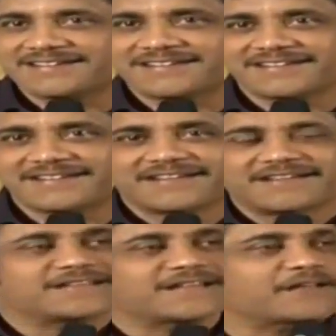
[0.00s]
uh,
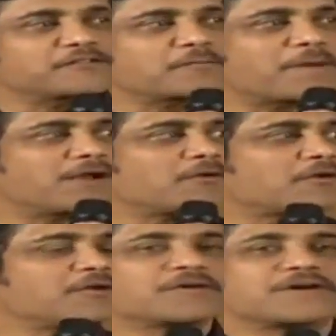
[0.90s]
దాంతో మాలో
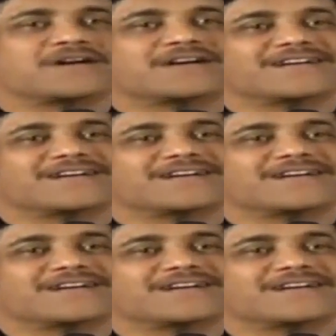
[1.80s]
కూడా ఒక